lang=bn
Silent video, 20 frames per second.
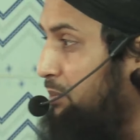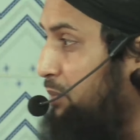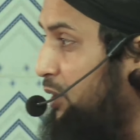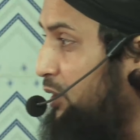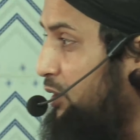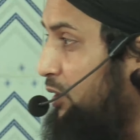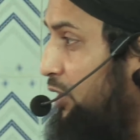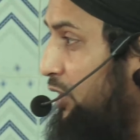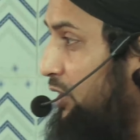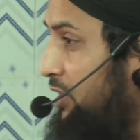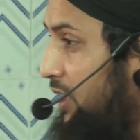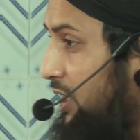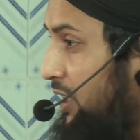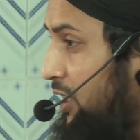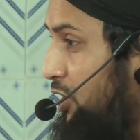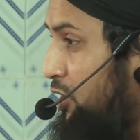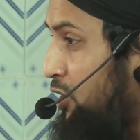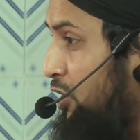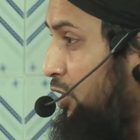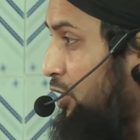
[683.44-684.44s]
পক্ষ
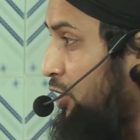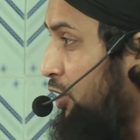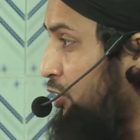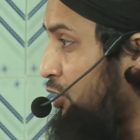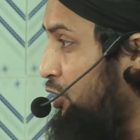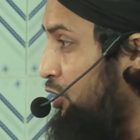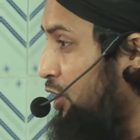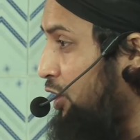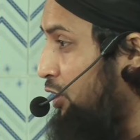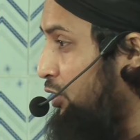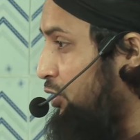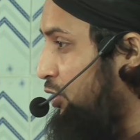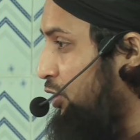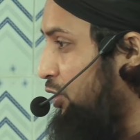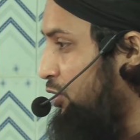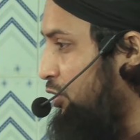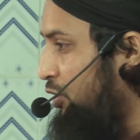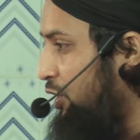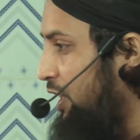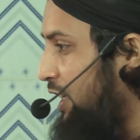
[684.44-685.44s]
থেকে যখন সত্য
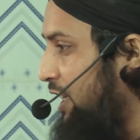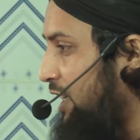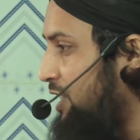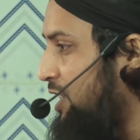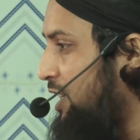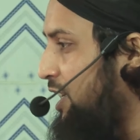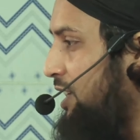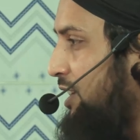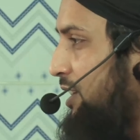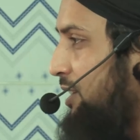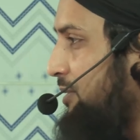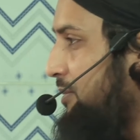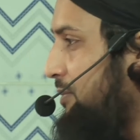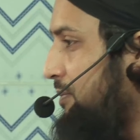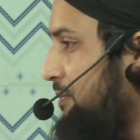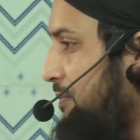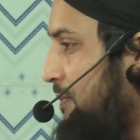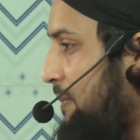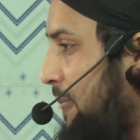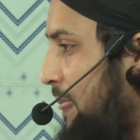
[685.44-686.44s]
চলে এসে
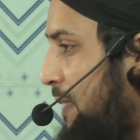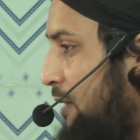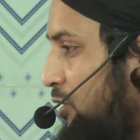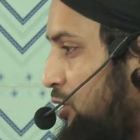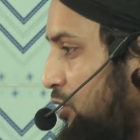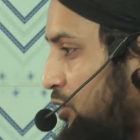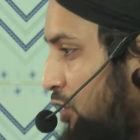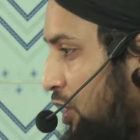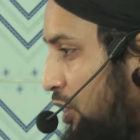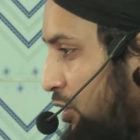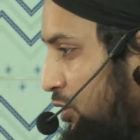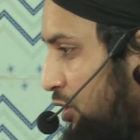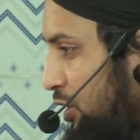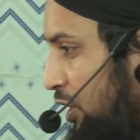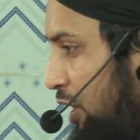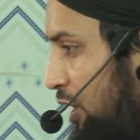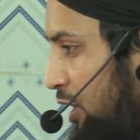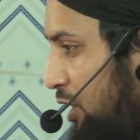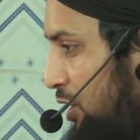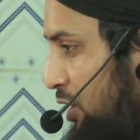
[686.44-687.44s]
সত্য
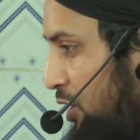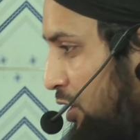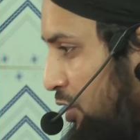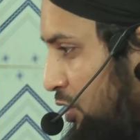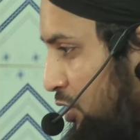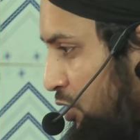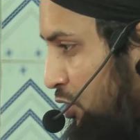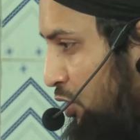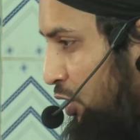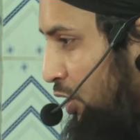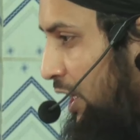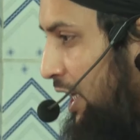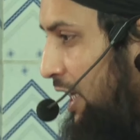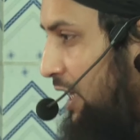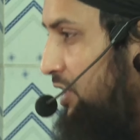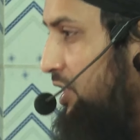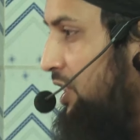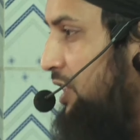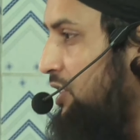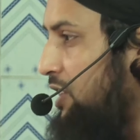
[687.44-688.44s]
চলে
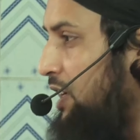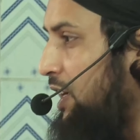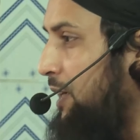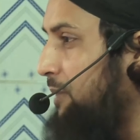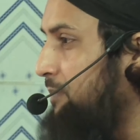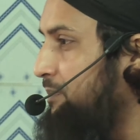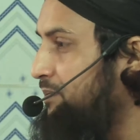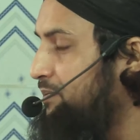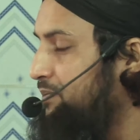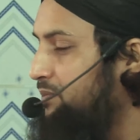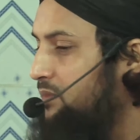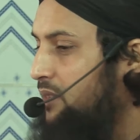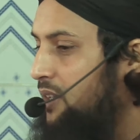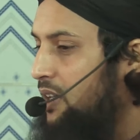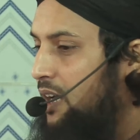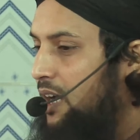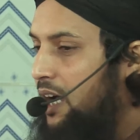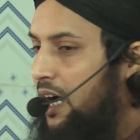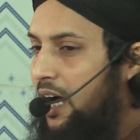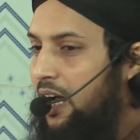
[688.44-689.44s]
এসেছে
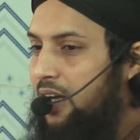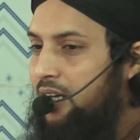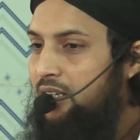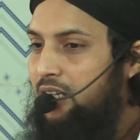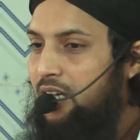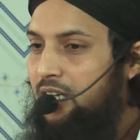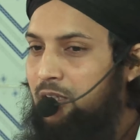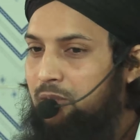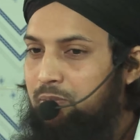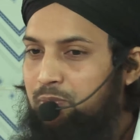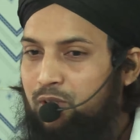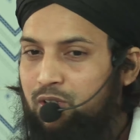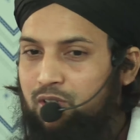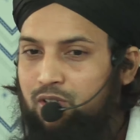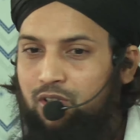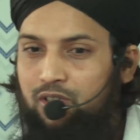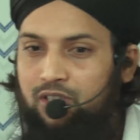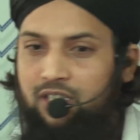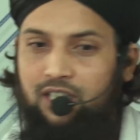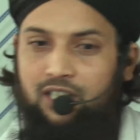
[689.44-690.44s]
আল্লাহর
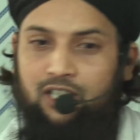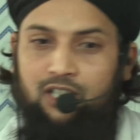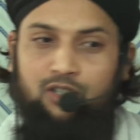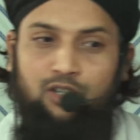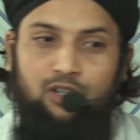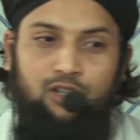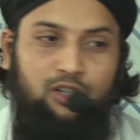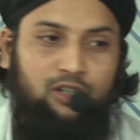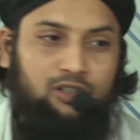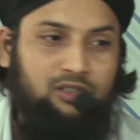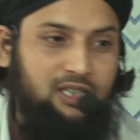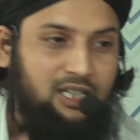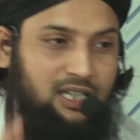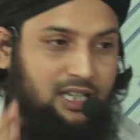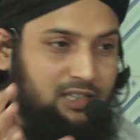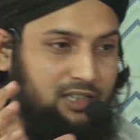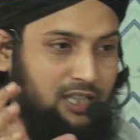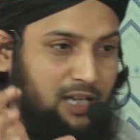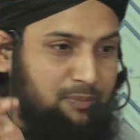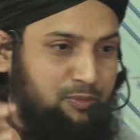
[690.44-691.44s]
পক্ষ থেকে যখন
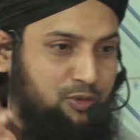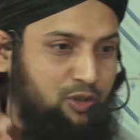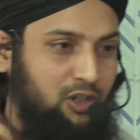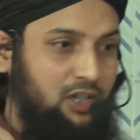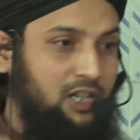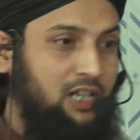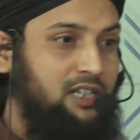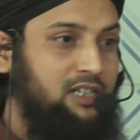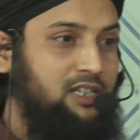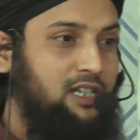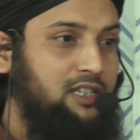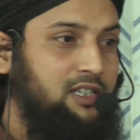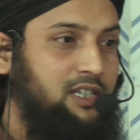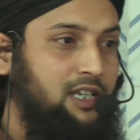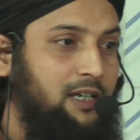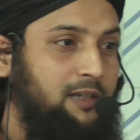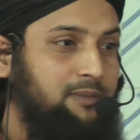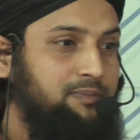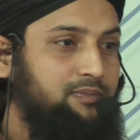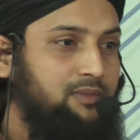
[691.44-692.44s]
কিতাব চলে
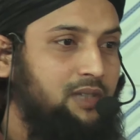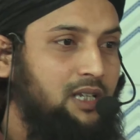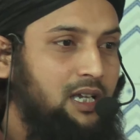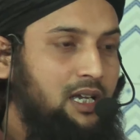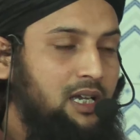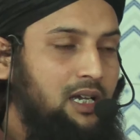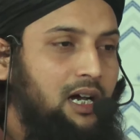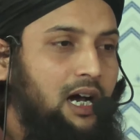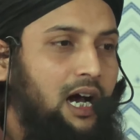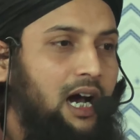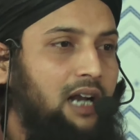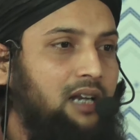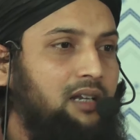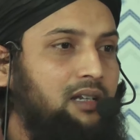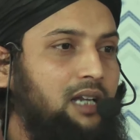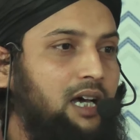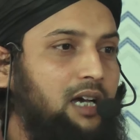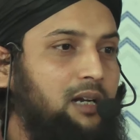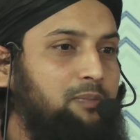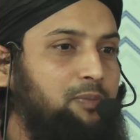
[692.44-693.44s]
এসেছে
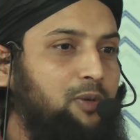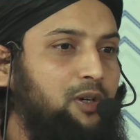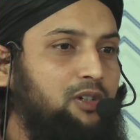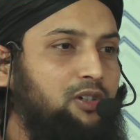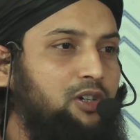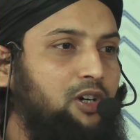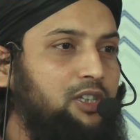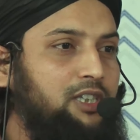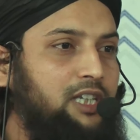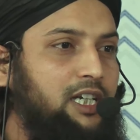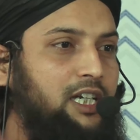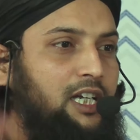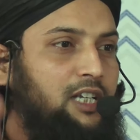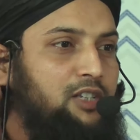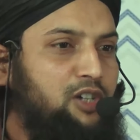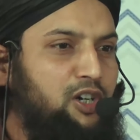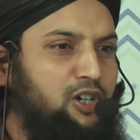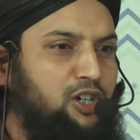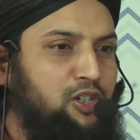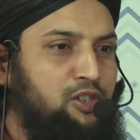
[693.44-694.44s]
আল্লাহর পক্ষ থেকে
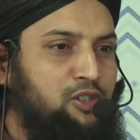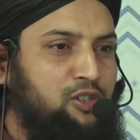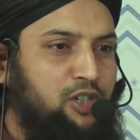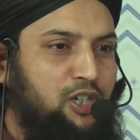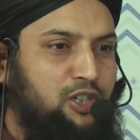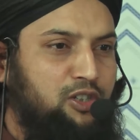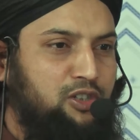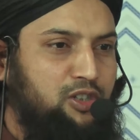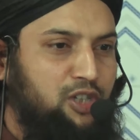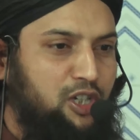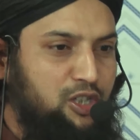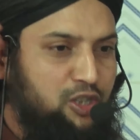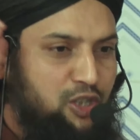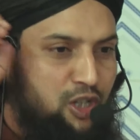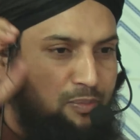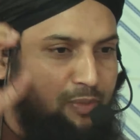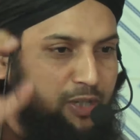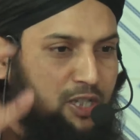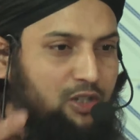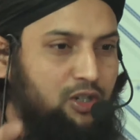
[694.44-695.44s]
যখন সত্য
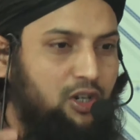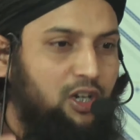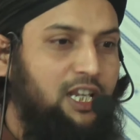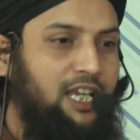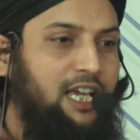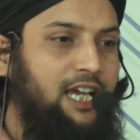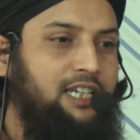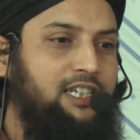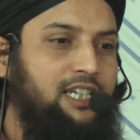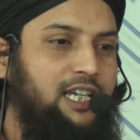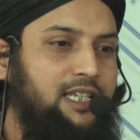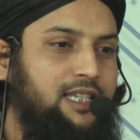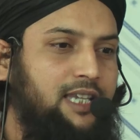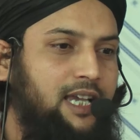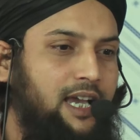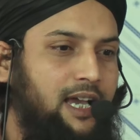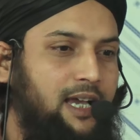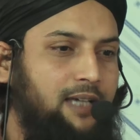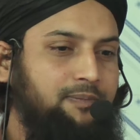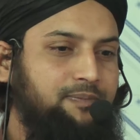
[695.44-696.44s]
নবী চলে
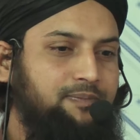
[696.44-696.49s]
এসেছে